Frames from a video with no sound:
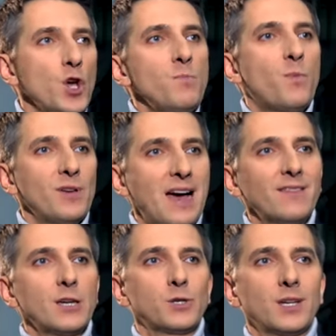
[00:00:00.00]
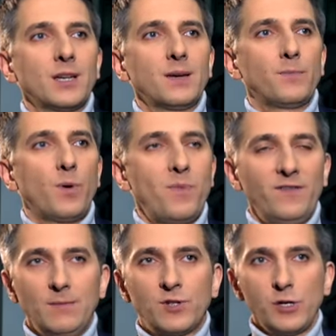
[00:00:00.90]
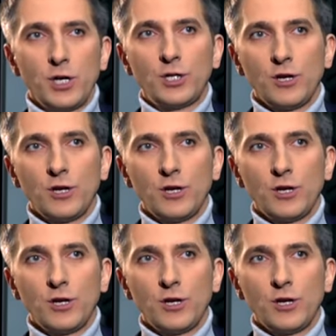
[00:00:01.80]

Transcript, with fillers: No i pojawia się po pewnym czasie